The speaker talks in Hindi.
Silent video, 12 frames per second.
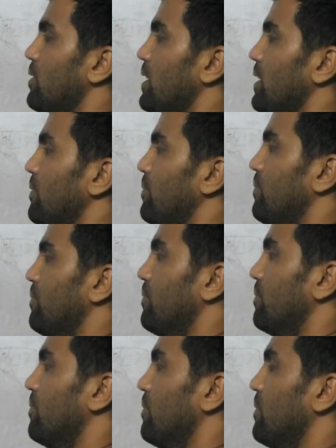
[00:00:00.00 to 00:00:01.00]
होती
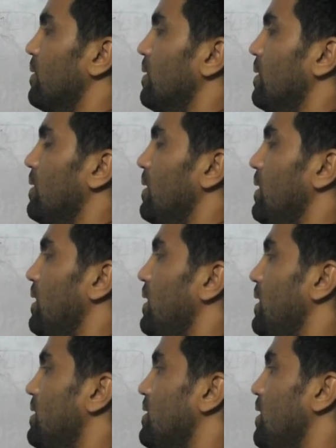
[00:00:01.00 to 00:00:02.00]

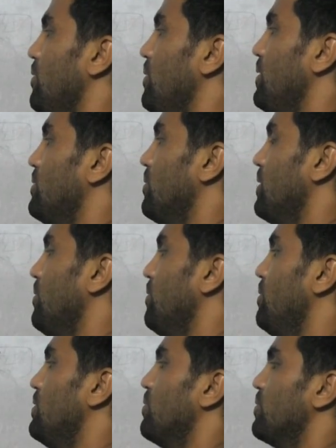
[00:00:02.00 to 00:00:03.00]
हैं इंडस्ट्रियल यूनिट्स होती हैं उन
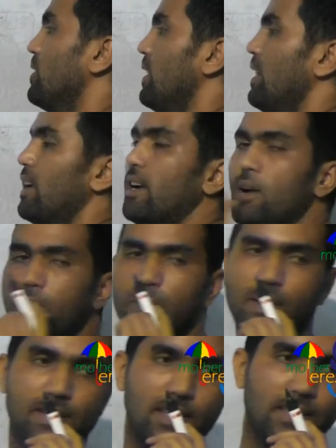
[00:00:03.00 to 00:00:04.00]
यूनिट्स को चलाने के काम में
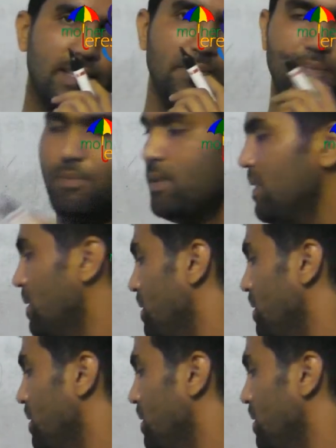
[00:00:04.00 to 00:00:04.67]
भी ले सकते हैं